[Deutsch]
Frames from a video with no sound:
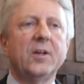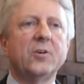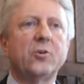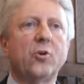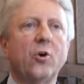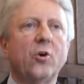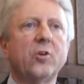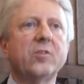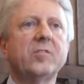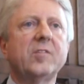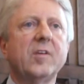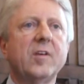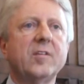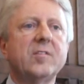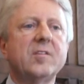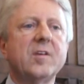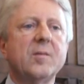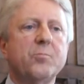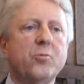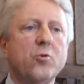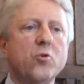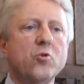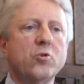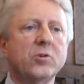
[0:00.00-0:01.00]
doch sehr,
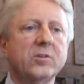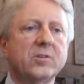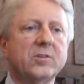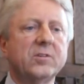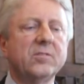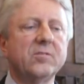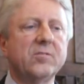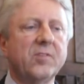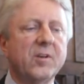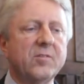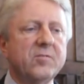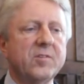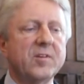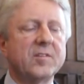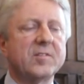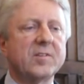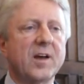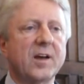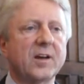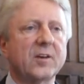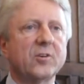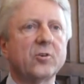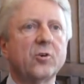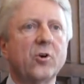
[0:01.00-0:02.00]
sehr punkten, wenn wir
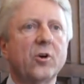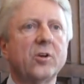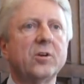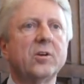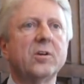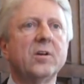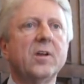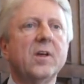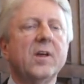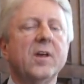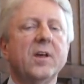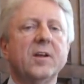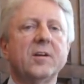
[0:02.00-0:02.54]
sagen können,